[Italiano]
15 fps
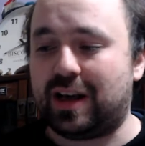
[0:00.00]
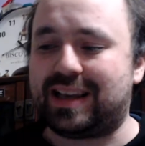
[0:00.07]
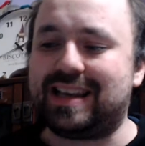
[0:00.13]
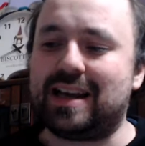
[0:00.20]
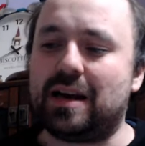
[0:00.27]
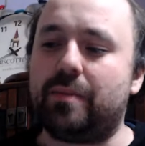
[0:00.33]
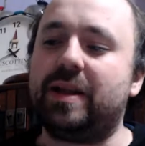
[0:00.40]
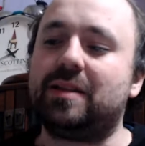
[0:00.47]

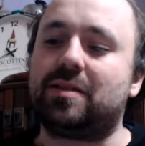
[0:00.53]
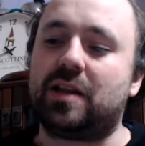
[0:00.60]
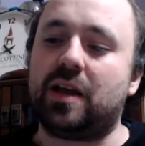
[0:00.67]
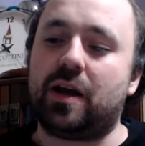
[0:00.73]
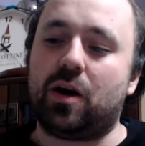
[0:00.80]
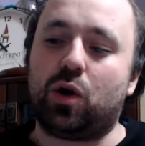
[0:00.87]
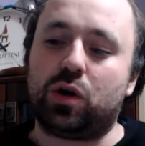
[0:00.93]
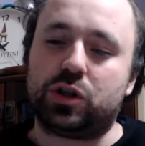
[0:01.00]

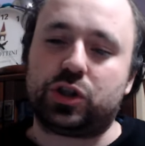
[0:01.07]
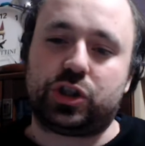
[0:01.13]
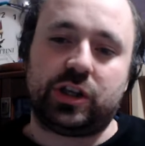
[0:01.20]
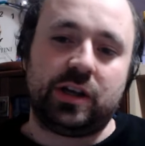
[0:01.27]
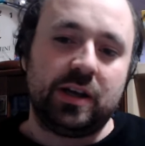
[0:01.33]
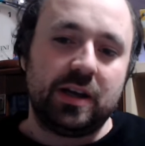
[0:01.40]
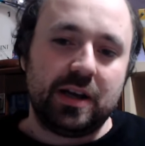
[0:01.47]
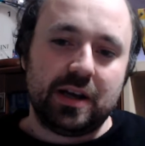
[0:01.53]
Chiaramente
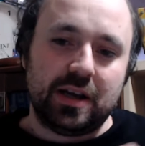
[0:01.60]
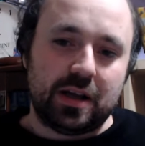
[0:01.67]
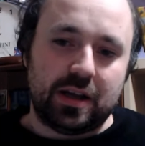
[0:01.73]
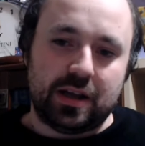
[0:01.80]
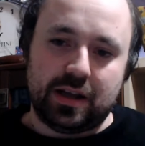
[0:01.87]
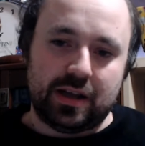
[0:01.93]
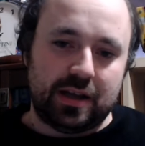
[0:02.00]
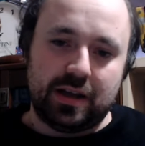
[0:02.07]
oggi
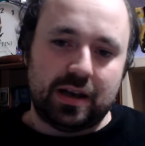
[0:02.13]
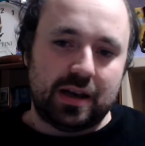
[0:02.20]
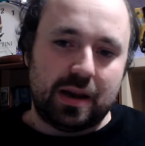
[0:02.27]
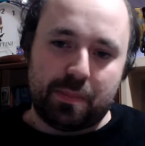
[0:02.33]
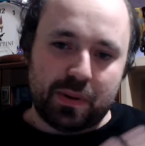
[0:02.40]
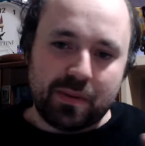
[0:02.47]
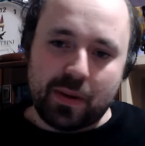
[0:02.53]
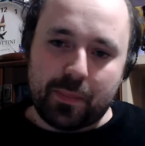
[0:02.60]
eh, le
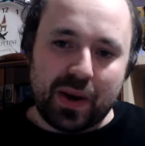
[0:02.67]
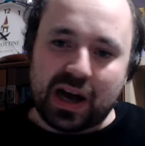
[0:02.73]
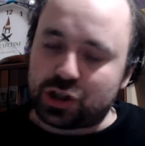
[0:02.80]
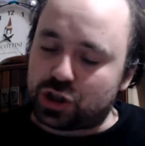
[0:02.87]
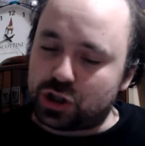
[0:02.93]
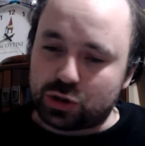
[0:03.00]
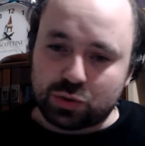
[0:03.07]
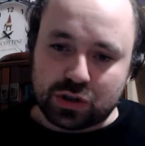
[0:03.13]
prime
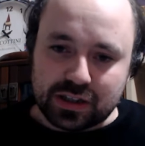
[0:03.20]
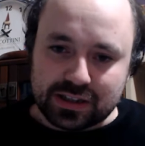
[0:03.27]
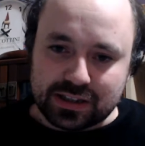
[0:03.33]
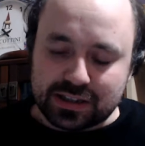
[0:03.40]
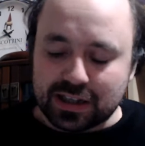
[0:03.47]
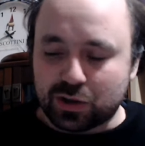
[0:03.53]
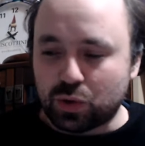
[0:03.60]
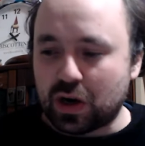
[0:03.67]
pagine, tutte le
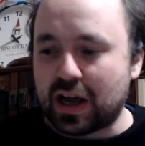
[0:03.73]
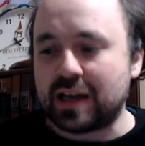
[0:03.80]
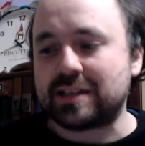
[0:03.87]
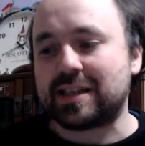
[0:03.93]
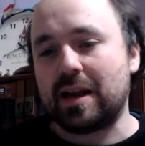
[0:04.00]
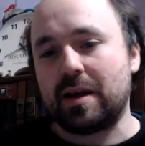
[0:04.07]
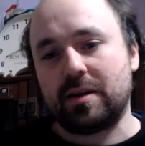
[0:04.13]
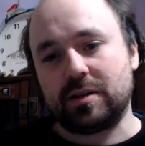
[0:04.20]
testate online
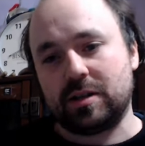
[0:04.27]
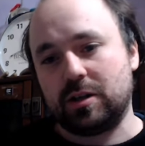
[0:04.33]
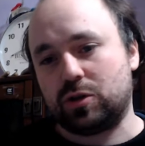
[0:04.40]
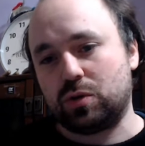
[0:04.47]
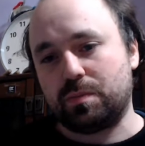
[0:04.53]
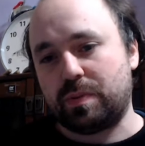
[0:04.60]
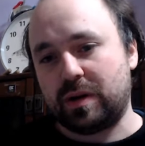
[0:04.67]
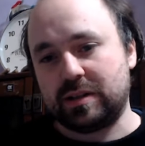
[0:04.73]
se, le, se,
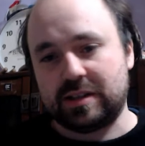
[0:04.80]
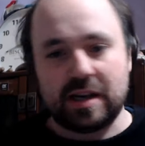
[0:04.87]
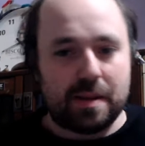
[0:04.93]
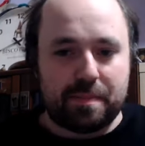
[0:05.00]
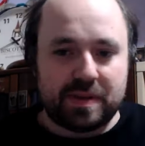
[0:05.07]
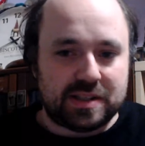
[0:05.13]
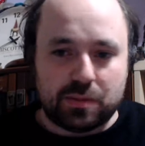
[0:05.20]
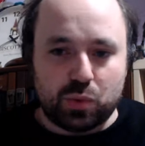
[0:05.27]
le pre- se l'è
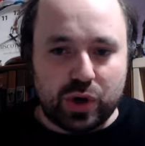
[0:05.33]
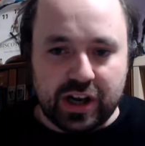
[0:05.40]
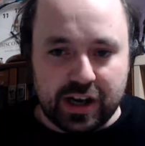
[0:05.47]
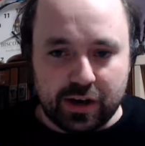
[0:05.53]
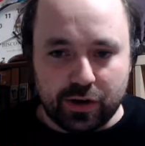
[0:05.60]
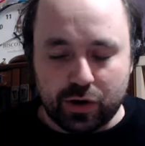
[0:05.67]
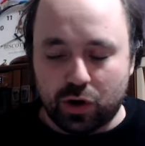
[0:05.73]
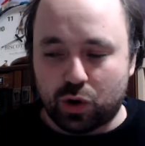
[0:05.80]
presa Mourinho no?